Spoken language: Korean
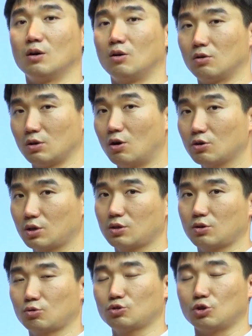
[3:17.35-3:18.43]
어렵게
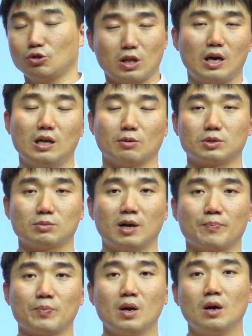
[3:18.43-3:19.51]
써도 전혀
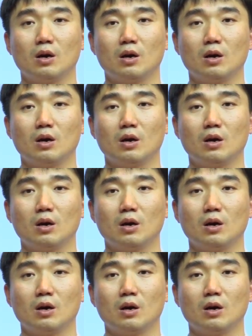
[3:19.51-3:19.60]
상관없지만,